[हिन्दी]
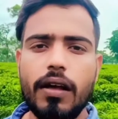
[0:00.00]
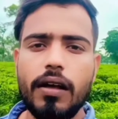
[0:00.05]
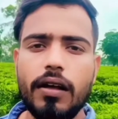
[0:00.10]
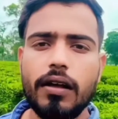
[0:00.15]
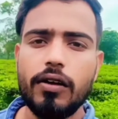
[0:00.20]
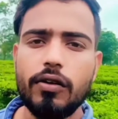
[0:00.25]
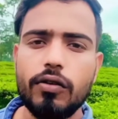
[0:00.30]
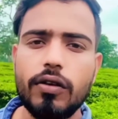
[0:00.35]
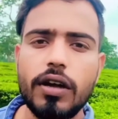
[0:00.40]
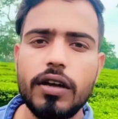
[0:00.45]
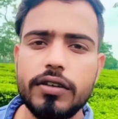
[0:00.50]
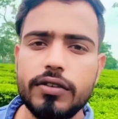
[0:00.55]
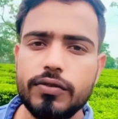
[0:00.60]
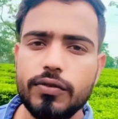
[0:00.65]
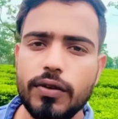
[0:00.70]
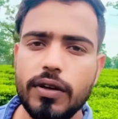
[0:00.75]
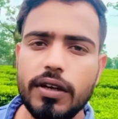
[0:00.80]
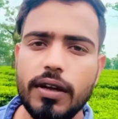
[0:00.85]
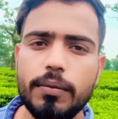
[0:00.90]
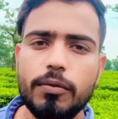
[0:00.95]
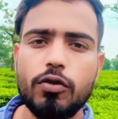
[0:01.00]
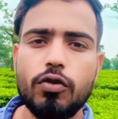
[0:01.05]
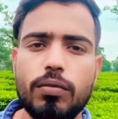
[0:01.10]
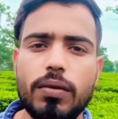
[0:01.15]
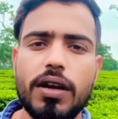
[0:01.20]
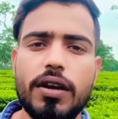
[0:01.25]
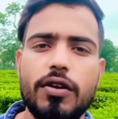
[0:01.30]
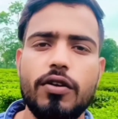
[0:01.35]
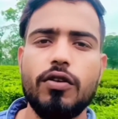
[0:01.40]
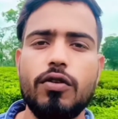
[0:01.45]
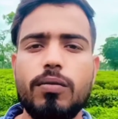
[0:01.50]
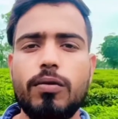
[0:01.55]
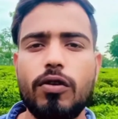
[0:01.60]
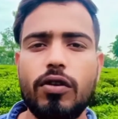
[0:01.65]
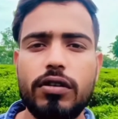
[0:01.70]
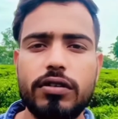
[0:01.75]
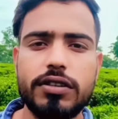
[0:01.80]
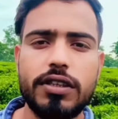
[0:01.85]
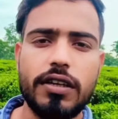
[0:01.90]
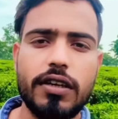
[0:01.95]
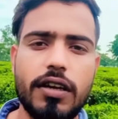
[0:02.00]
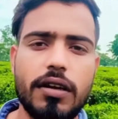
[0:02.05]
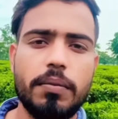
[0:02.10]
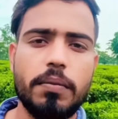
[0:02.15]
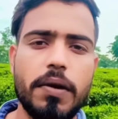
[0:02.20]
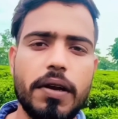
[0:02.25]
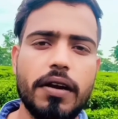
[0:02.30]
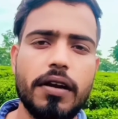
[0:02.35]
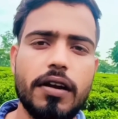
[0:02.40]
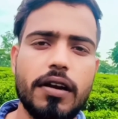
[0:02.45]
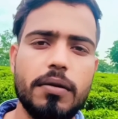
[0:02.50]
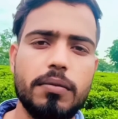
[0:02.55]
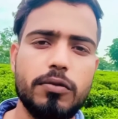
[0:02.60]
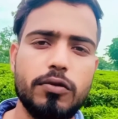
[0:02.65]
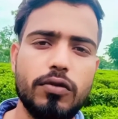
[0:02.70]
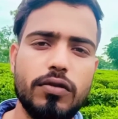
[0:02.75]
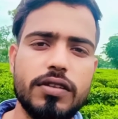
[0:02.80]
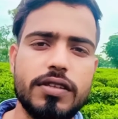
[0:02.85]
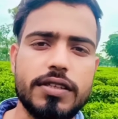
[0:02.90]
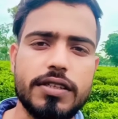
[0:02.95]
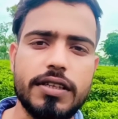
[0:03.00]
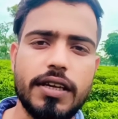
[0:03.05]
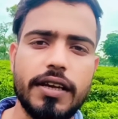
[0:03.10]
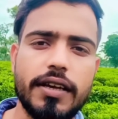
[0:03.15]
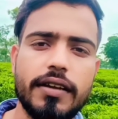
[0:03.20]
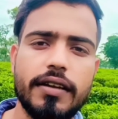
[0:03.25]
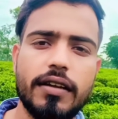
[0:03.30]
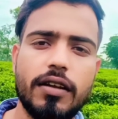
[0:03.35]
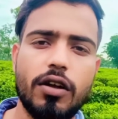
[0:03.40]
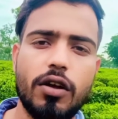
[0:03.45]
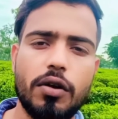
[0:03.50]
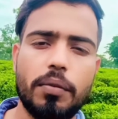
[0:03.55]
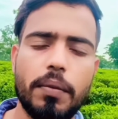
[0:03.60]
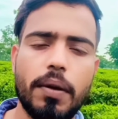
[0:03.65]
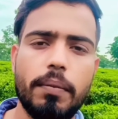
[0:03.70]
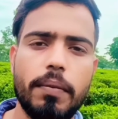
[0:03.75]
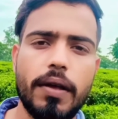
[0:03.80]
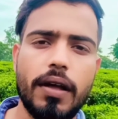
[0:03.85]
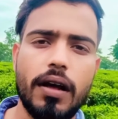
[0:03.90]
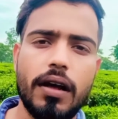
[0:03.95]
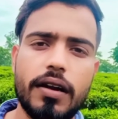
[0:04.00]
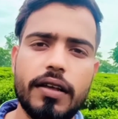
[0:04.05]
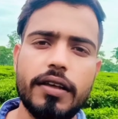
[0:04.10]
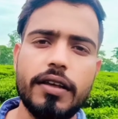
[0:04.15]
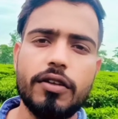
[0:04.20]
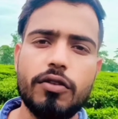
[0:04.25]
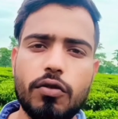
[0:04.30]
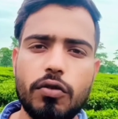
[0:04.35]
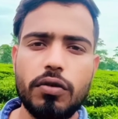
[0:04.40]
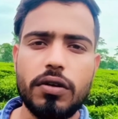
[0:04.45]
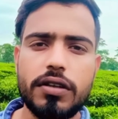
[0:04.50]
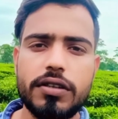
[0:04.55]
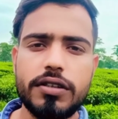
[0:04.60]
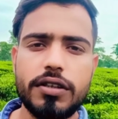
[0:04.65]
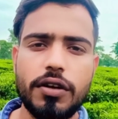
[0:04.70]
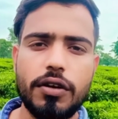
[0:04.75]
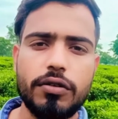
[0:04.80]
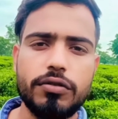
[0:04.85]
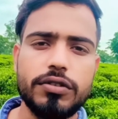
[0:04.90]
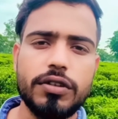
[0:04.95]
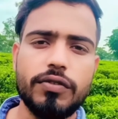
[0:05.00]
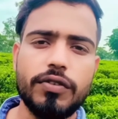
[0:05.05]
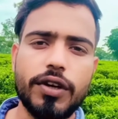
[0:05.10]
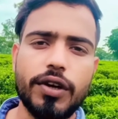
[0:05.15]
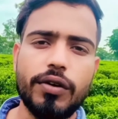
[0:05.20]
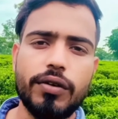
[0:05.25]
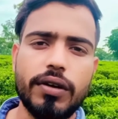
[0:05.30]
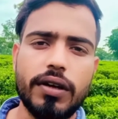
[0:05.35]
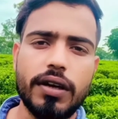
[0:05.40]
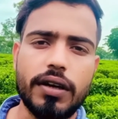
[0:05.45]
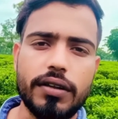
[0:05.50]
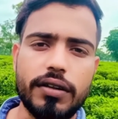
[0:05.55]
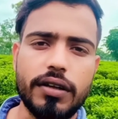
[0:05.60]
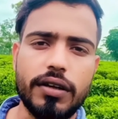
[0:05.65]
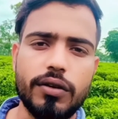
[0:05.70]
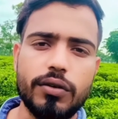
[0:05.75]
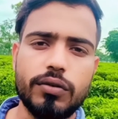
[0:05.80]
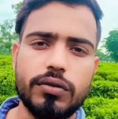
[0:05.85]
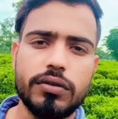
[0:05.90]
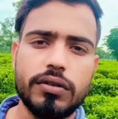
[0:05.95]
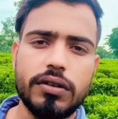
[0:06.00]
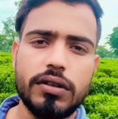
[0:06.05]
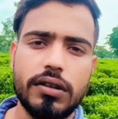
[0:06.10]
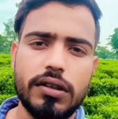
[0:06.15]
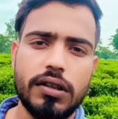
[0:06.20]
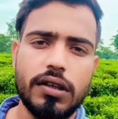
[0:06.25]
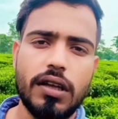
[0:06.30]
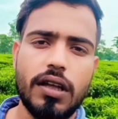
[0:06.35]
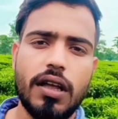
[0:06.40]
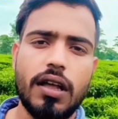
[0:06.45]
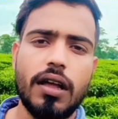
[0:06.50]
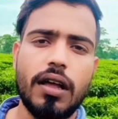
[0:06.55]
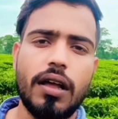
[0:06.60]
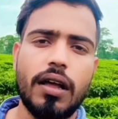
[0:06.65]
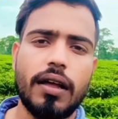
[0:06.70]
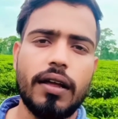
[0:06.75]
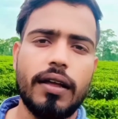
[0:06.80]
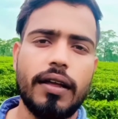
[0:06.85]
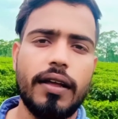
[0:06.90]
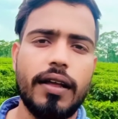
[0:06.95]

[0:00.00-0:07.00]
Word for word: हेलो गाइस वेलकम टू माय न्यू ब्लॉग चैनल मेरा नाम तुलसी है और मैं बिहार के एक छोटे से गांव से बिलोंग करता हूँ